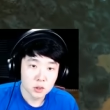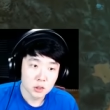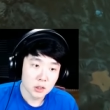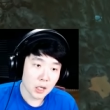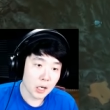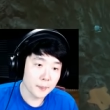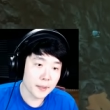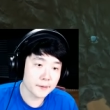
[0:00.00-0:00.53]

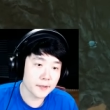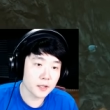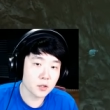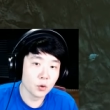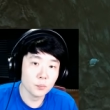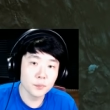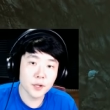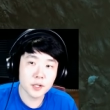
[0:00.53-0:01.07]
아 백상아리
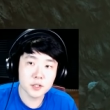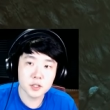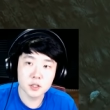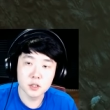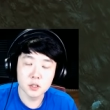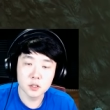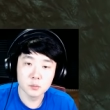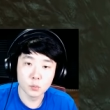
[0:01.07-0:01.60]
없네
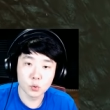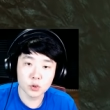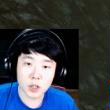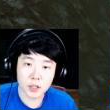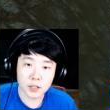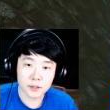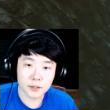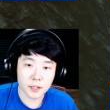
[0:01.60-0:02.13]
지금. 못
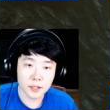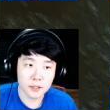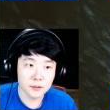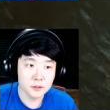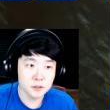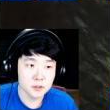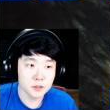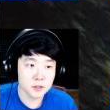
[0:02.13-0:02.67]
찾겠다.
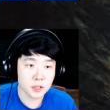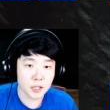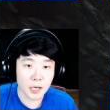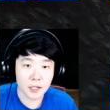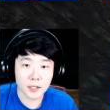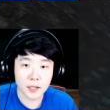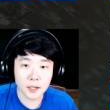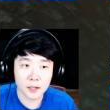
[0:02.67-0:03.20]
그냥
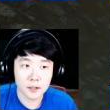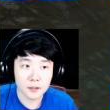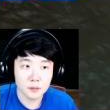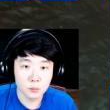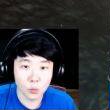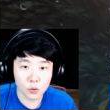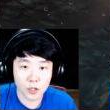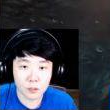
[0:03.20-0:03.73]
갈게.
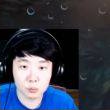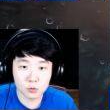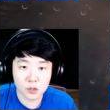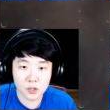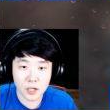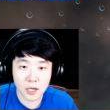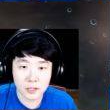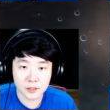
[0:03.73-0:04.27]
모사랑
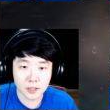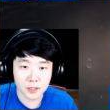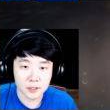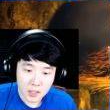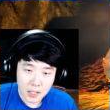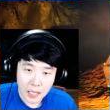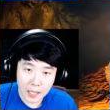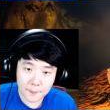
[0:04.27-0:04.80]
붙던가 하자.
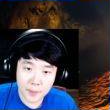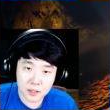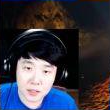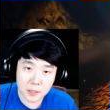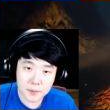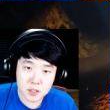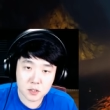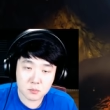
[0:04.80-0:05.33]
한방
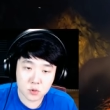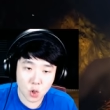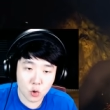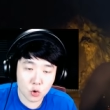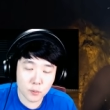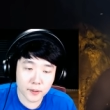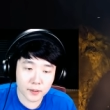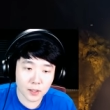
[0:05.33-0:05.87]
데미지 지금
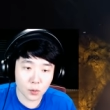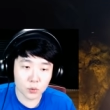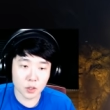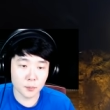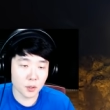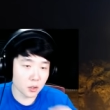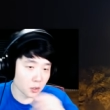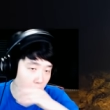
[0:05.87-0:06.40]
1900 나오는데
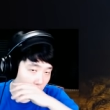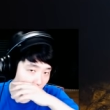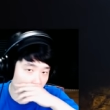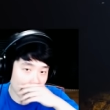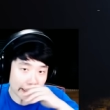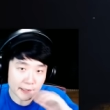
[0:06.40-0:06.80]
뭐 겁날 게